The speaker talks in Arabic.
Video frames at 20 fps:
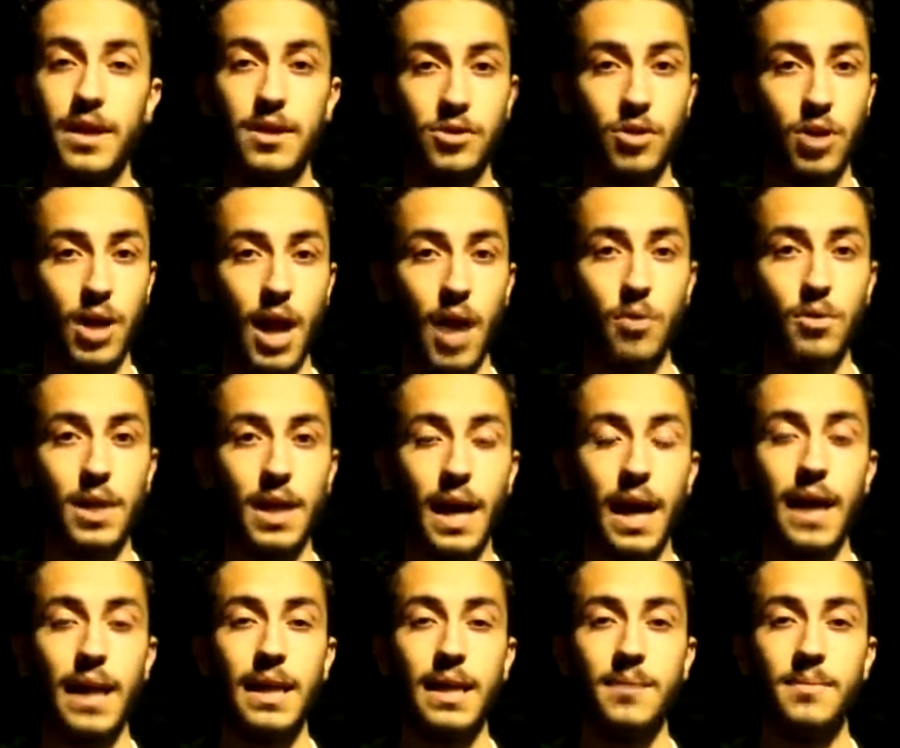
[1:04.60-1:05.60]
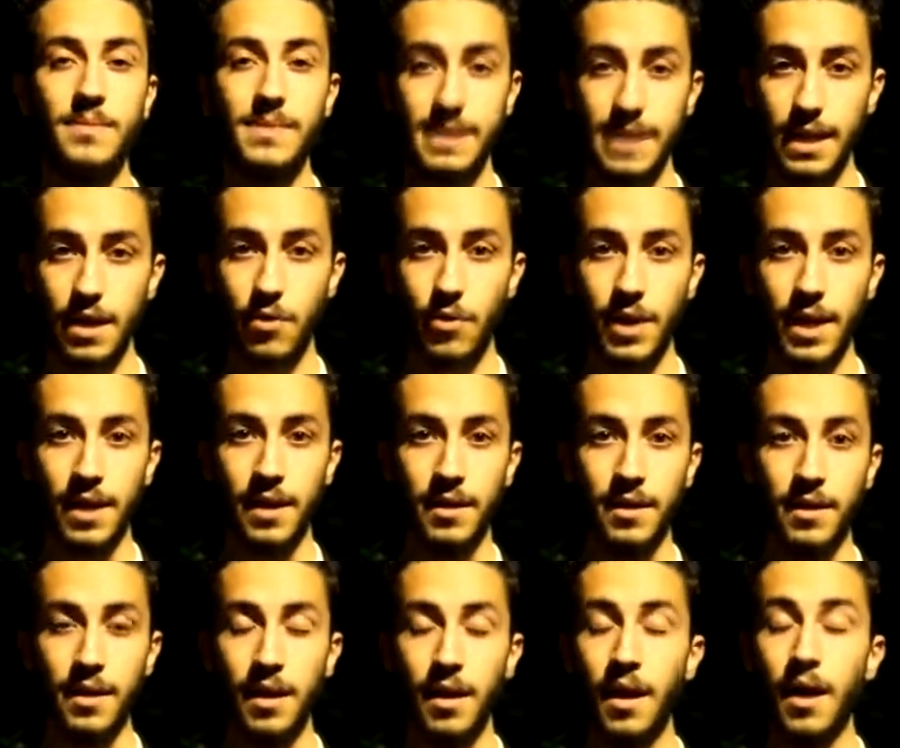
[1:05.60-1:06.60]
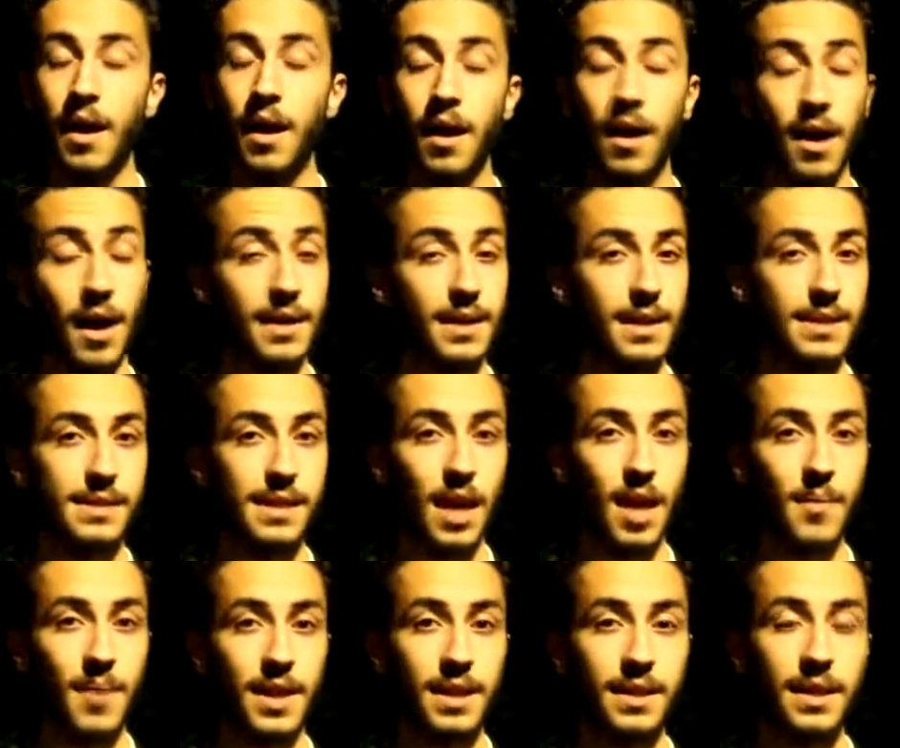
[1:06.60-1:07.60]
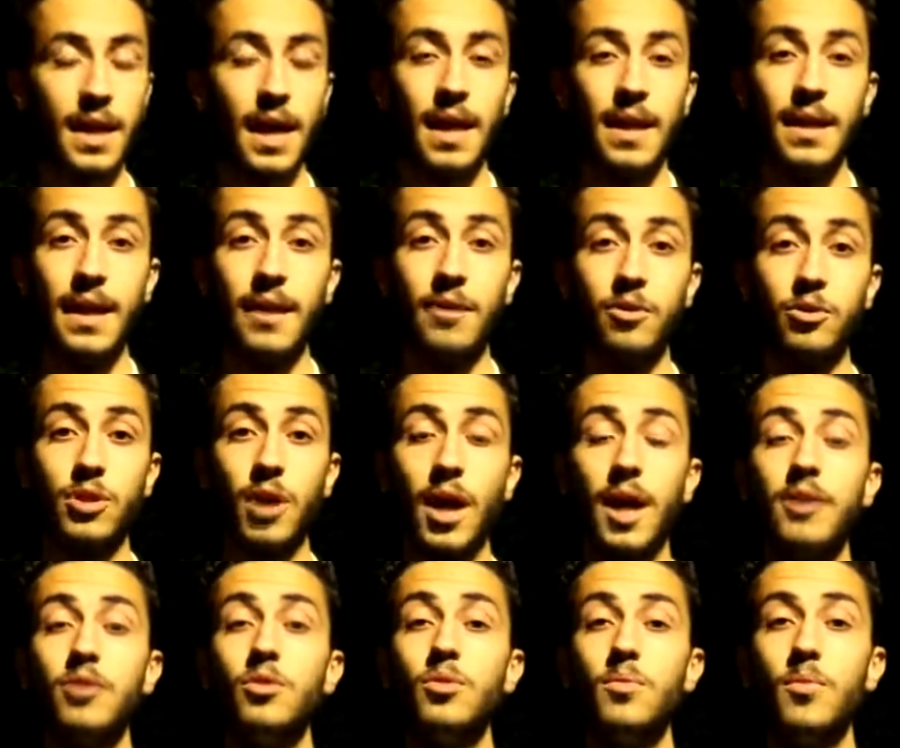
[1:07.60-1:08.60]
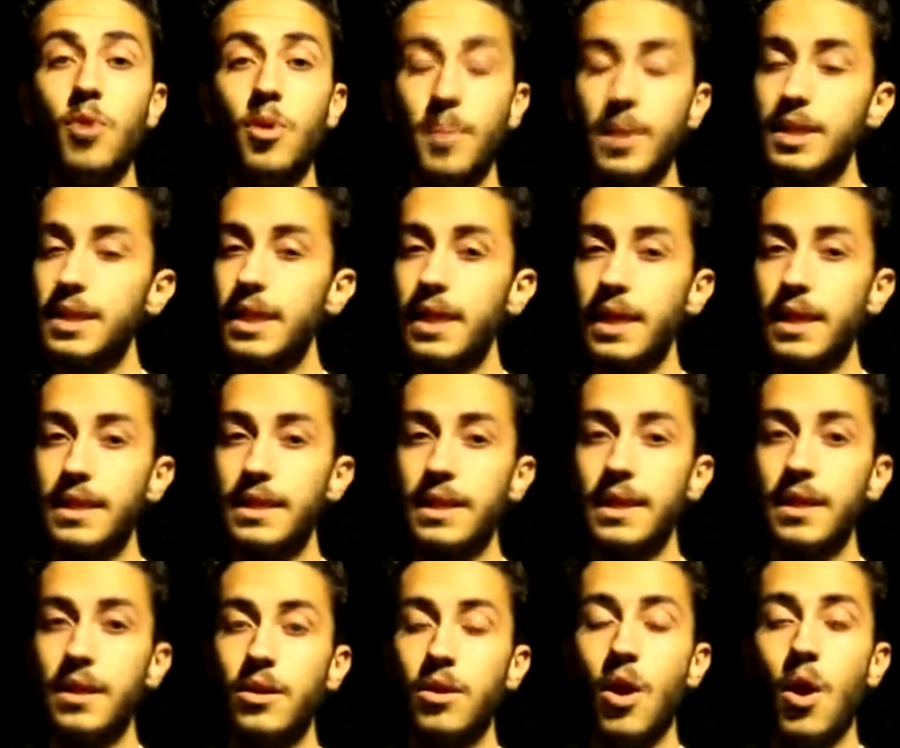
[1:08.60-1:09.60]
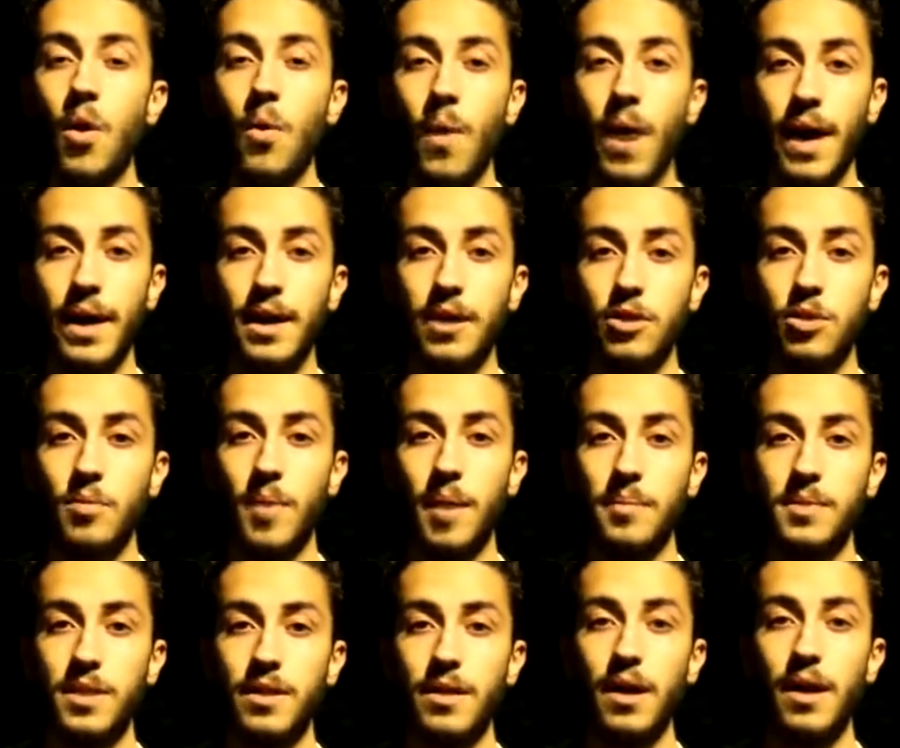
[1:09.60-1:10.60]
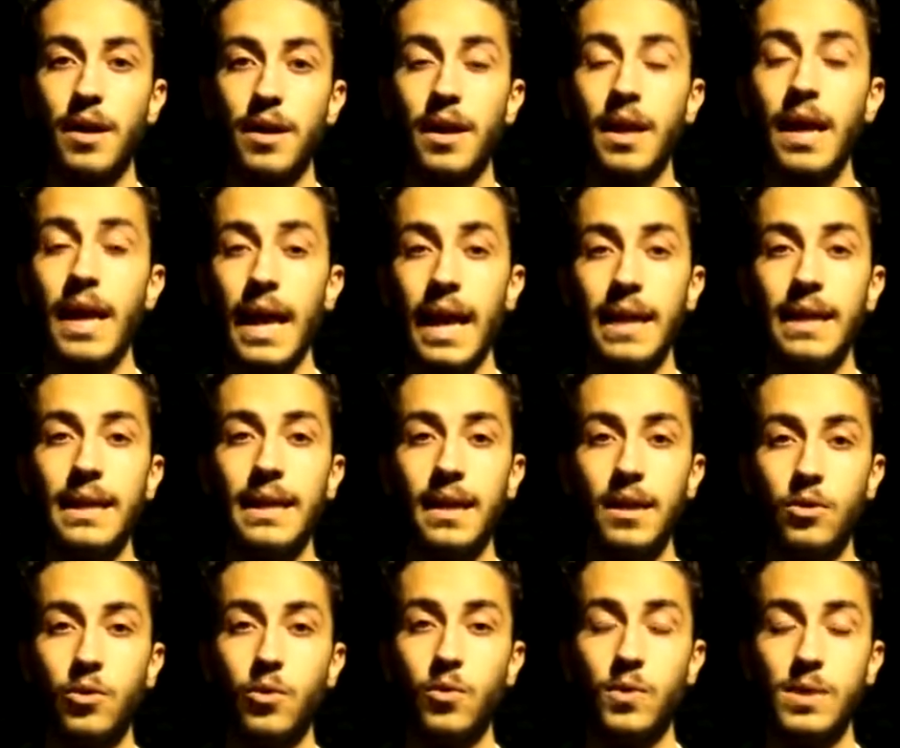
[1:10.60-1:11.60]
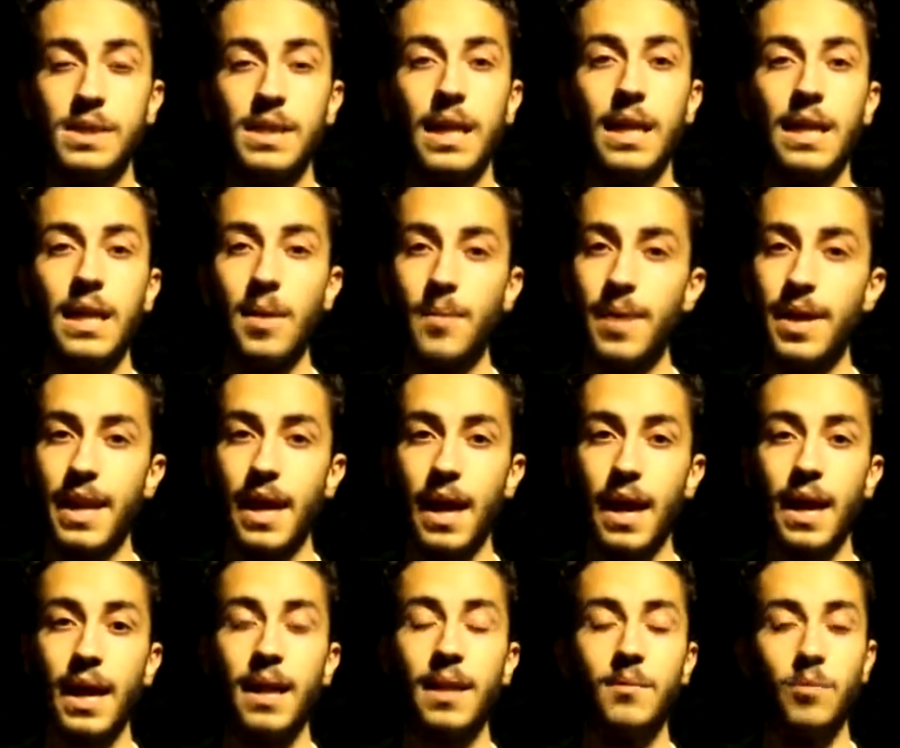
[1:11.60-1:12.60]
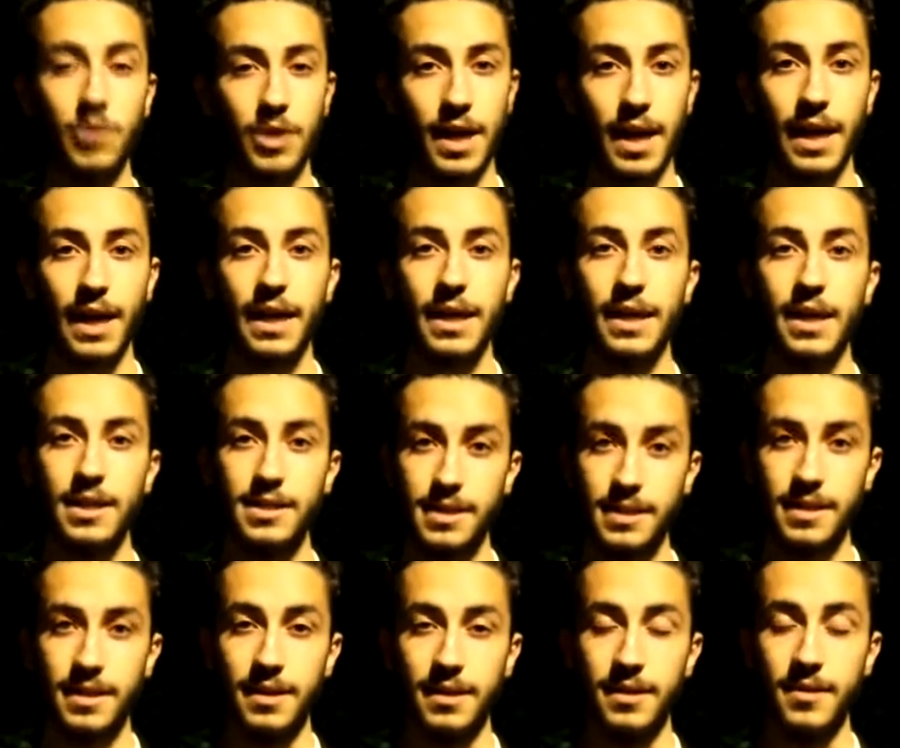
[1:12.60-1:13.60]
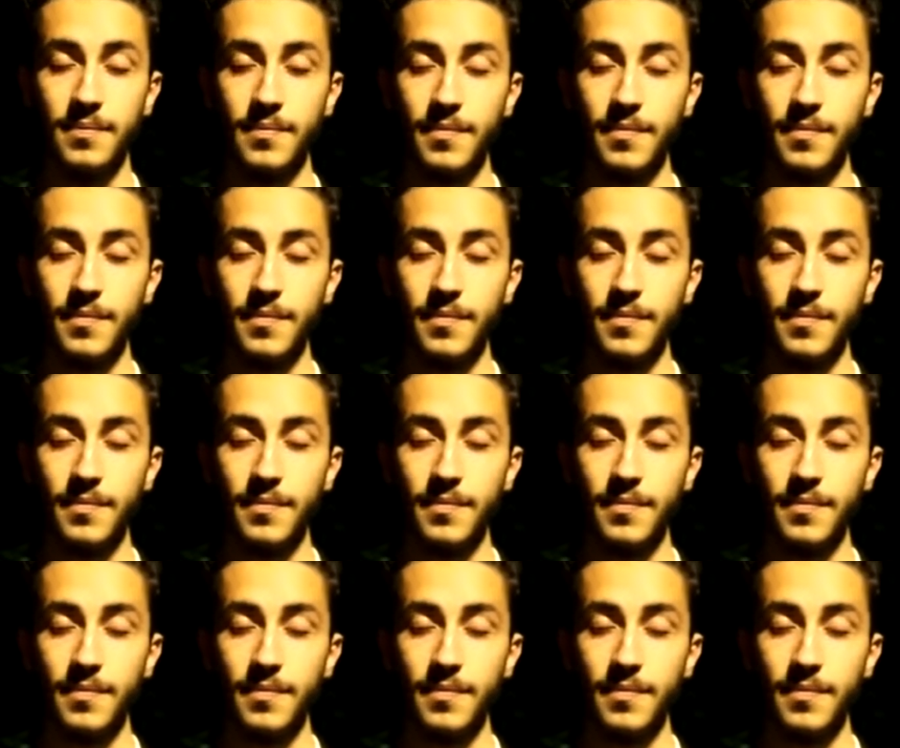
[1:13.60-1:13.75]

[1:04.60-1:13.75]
رجل حول العالم سنوياً قاتل صامت لأنه تقدمه بطيء كتير وأعراضه ما بتظهر إلا ليكون وصل لمراحل متأخرة جدا